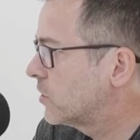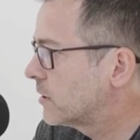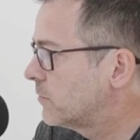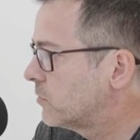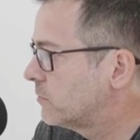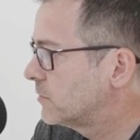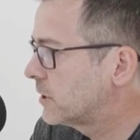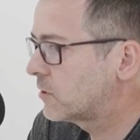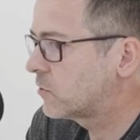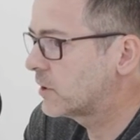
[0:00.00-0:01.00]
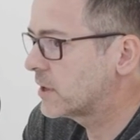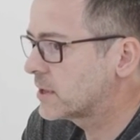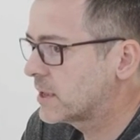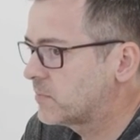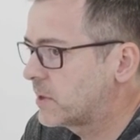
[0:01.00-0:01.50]
Por ejemplo, me acuerdo una de
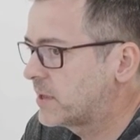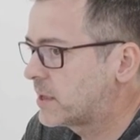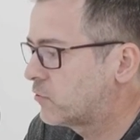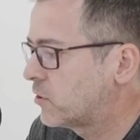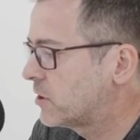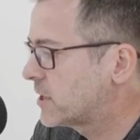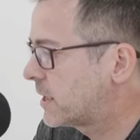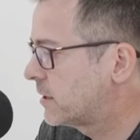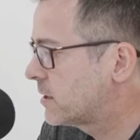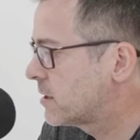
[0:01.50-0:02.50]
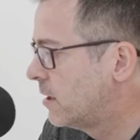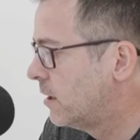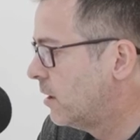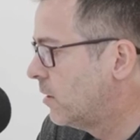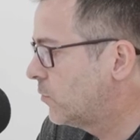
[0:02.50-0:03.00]
estas primeras reuniones grandes,
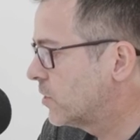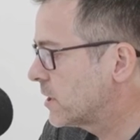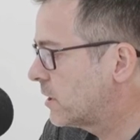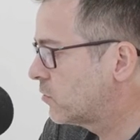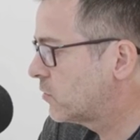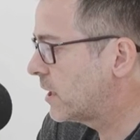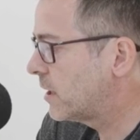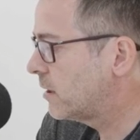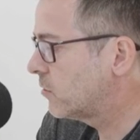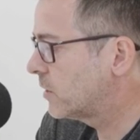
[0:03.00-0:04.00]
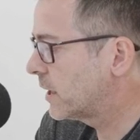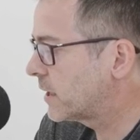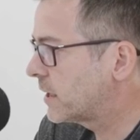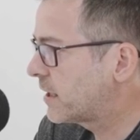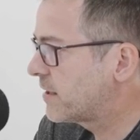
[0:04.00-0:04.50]
pues era con una, con una
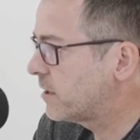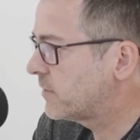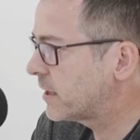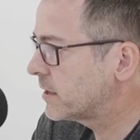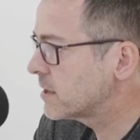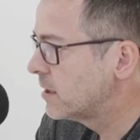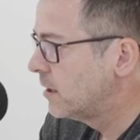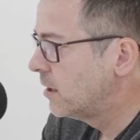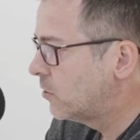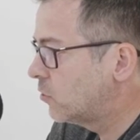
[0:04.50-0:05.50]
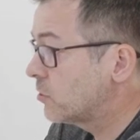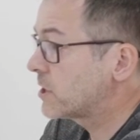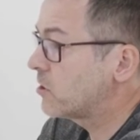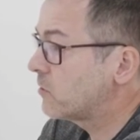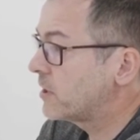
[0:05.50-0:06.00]
gran agencia de viajes con los
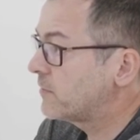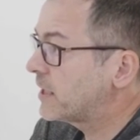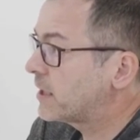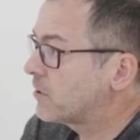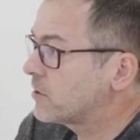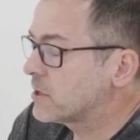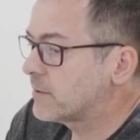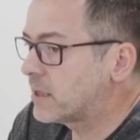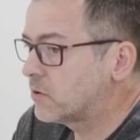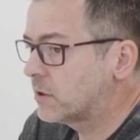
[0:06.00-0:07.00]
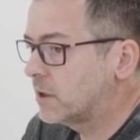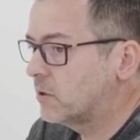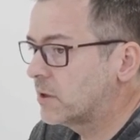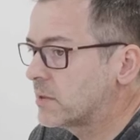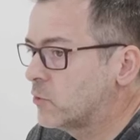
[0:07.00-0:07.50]
que yo había viajado ese verano y
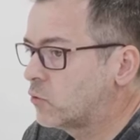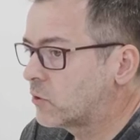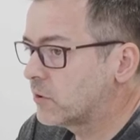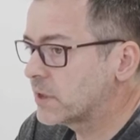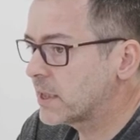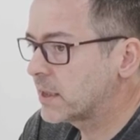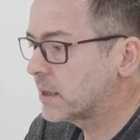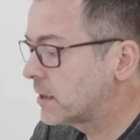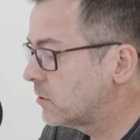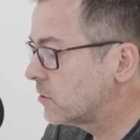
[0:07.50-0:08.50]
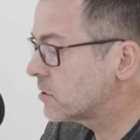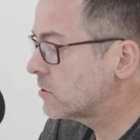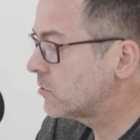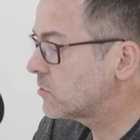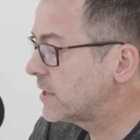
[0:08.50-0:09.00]
lo que se me ocurrió es sacar allí
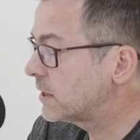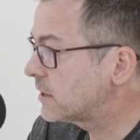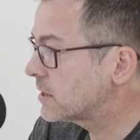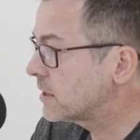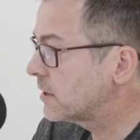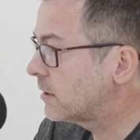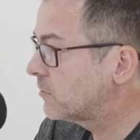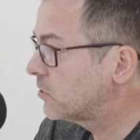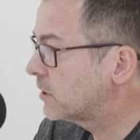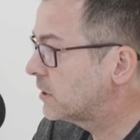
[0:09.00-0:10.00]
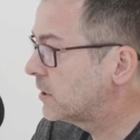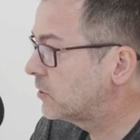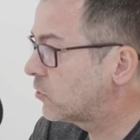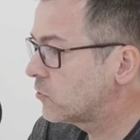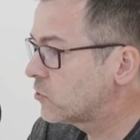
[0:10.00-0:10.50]
los, los billetes de avión y,
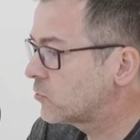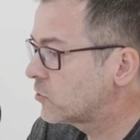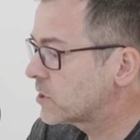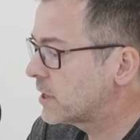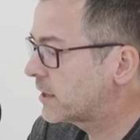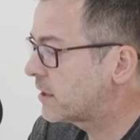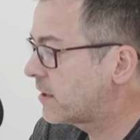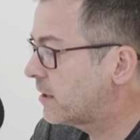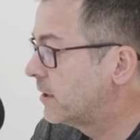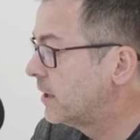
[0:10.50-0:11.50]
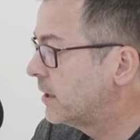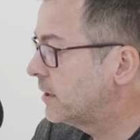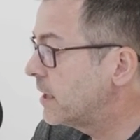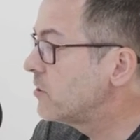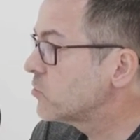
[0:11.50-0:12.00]
y, todos los bonos de la agencia
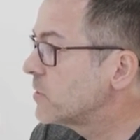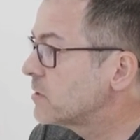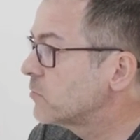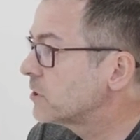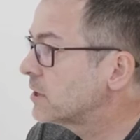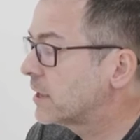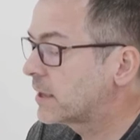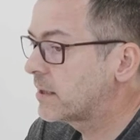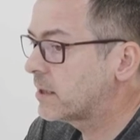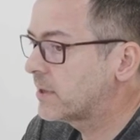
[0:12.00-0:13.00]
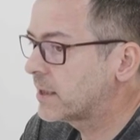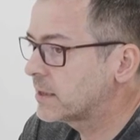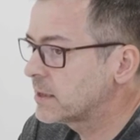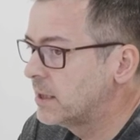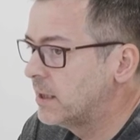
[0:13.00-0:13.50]
de ellos mismos, de la agencia de
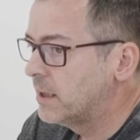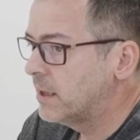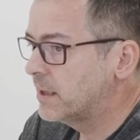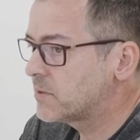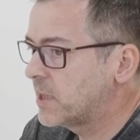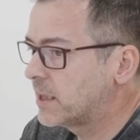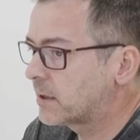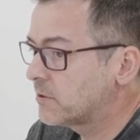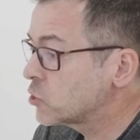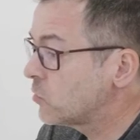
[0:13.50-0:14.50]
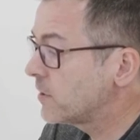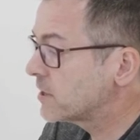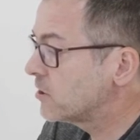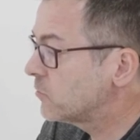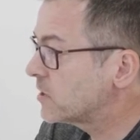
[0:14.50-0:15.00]
viajes, explicarles cómo
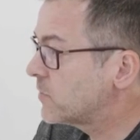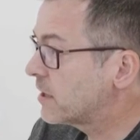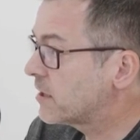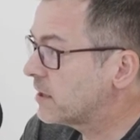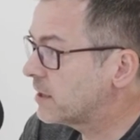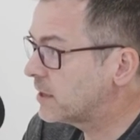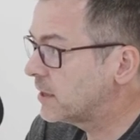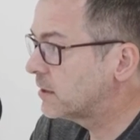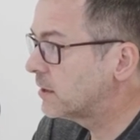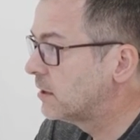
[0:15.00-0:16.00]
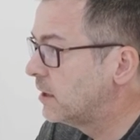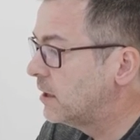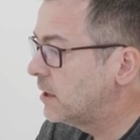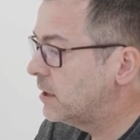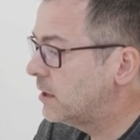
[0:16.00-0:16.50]
había sido mi experiencia de cliente
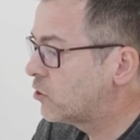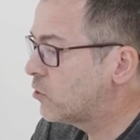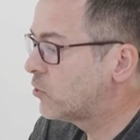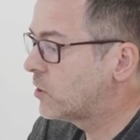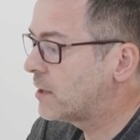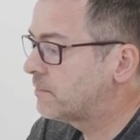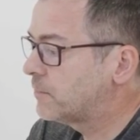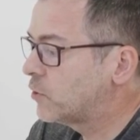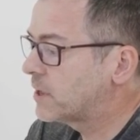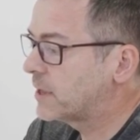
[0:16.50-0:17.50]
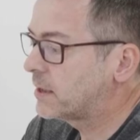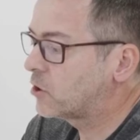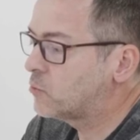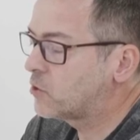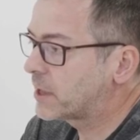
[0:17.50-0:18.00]
y cómo, la podría,
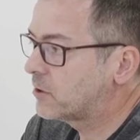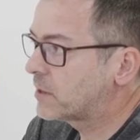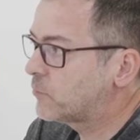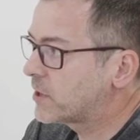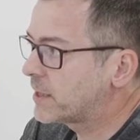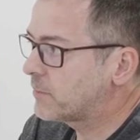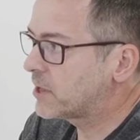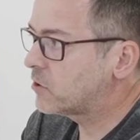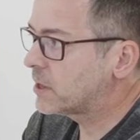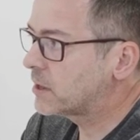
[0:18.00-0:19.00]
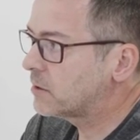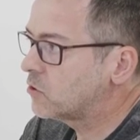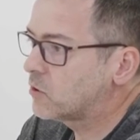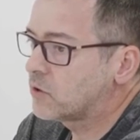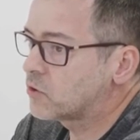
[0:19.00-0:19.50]
cómo creo que podría mejorar
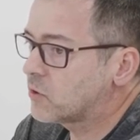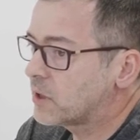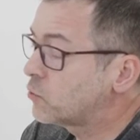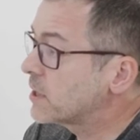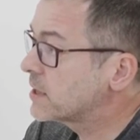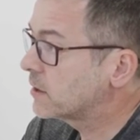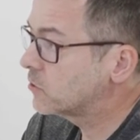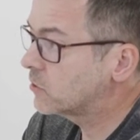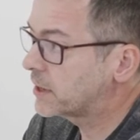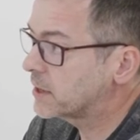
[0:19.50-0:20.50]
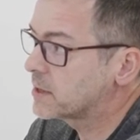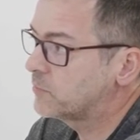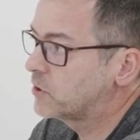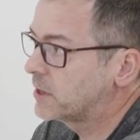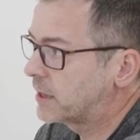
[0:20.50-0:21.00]
con el uso de algunas tecnologías,
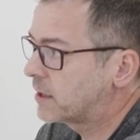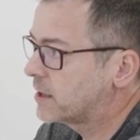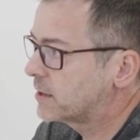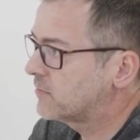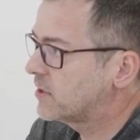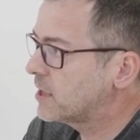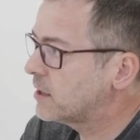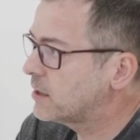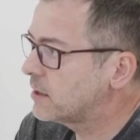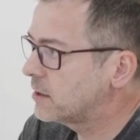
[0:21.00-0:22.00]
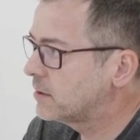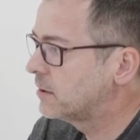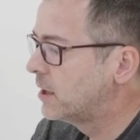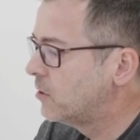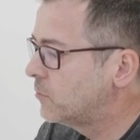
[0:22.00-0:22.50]
tipo inteligencia artificial y
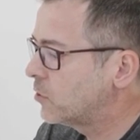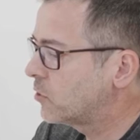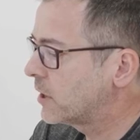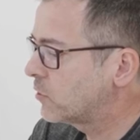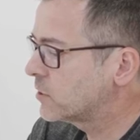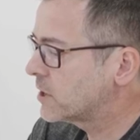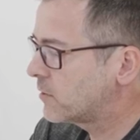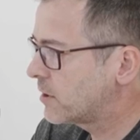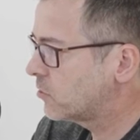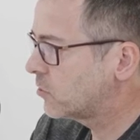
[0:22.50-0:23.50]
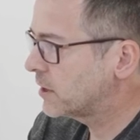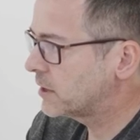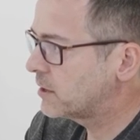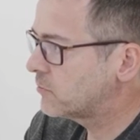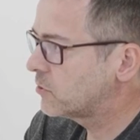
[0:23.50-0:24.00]
un poco con algún servicio
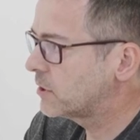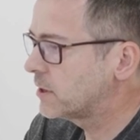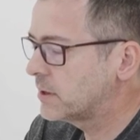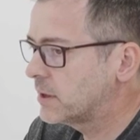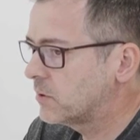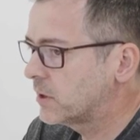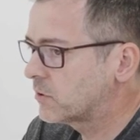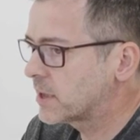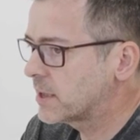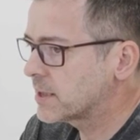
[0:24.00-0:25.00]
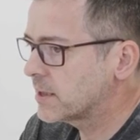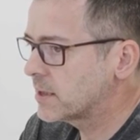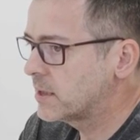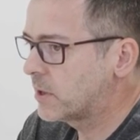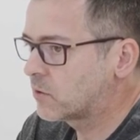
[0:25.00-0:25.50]
cognitivo y, alguna cosa de
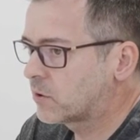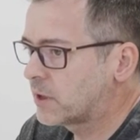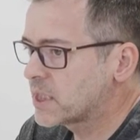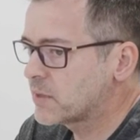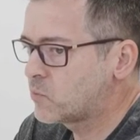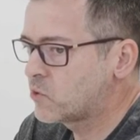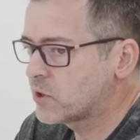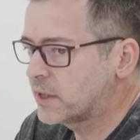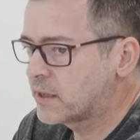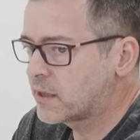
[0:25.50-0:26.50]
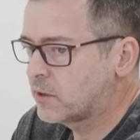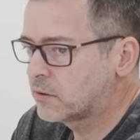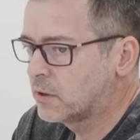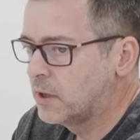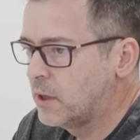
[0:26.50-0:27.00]
estas. Y me acuerdo que les llamó mucho la
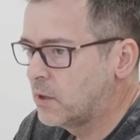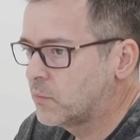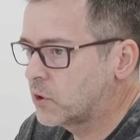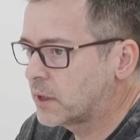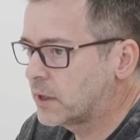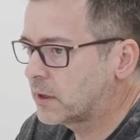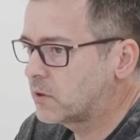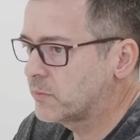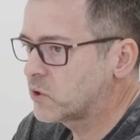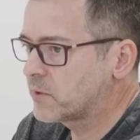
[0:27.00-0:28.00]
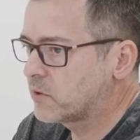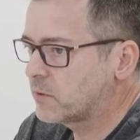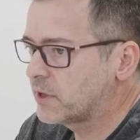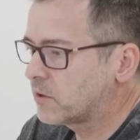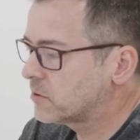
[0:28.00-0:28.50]
atención porque dijeron, hemos venido
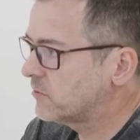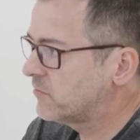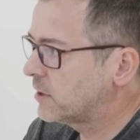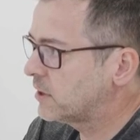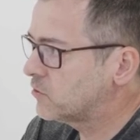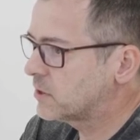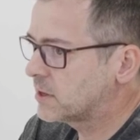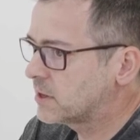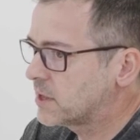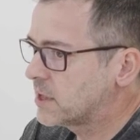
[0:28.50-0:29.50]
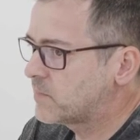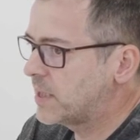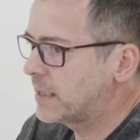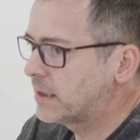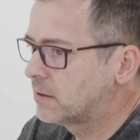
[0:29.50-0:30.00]
a Microsoft a que nos
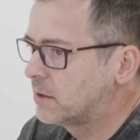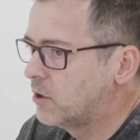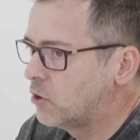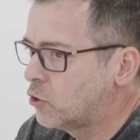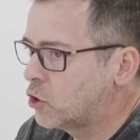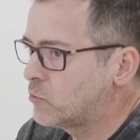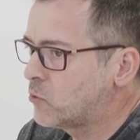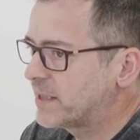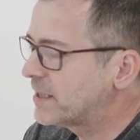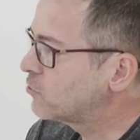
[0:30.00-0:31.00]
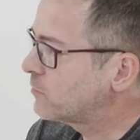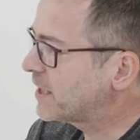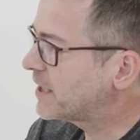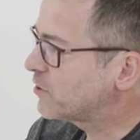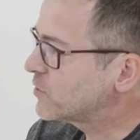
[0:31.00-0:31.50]
expliquen cómo vender un
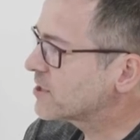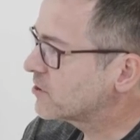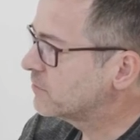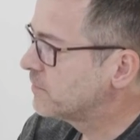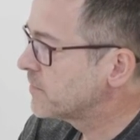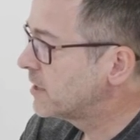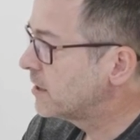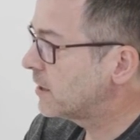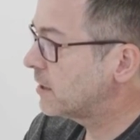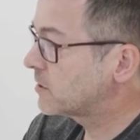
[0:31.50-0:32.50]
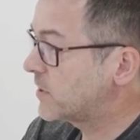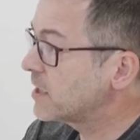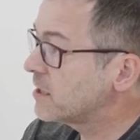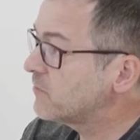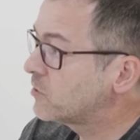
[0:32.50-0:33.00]
viaje nuestro. Que la
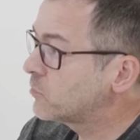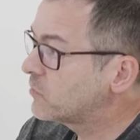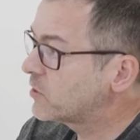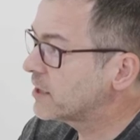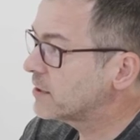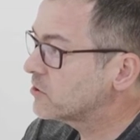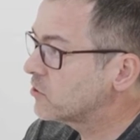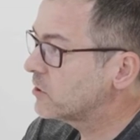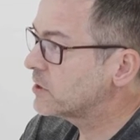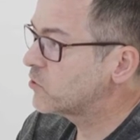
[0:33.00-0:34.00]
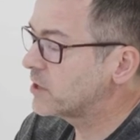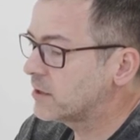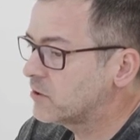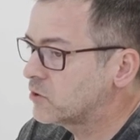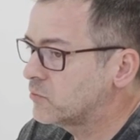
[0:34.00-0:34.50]
experiencia fue muy buena, de hecho yo les ponía a
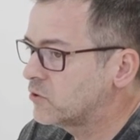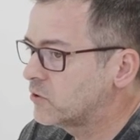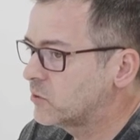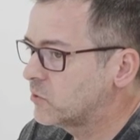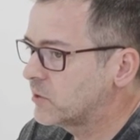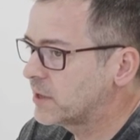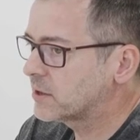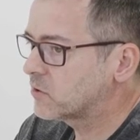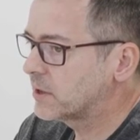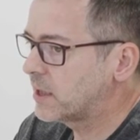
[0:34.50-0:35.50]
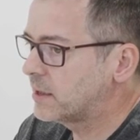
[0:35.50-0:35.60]
ellos como, como buen caso.